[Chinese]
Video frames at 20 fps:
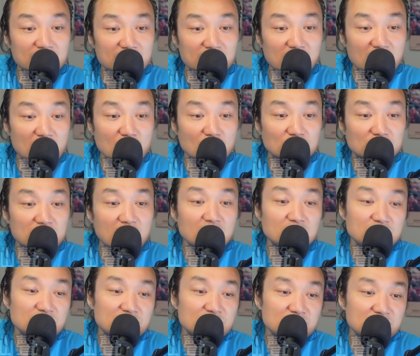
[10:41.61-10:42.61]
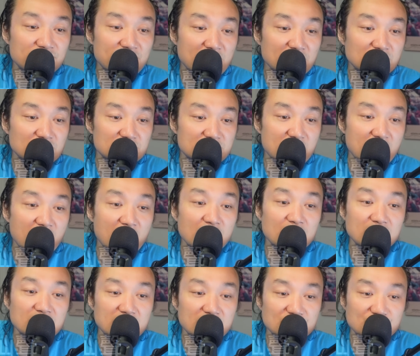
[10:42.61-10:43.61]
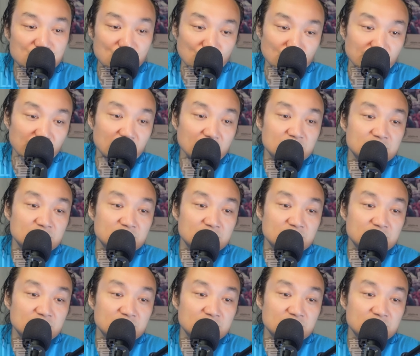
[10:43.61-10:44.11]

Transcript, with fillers: 然后当时事发是在二零一九年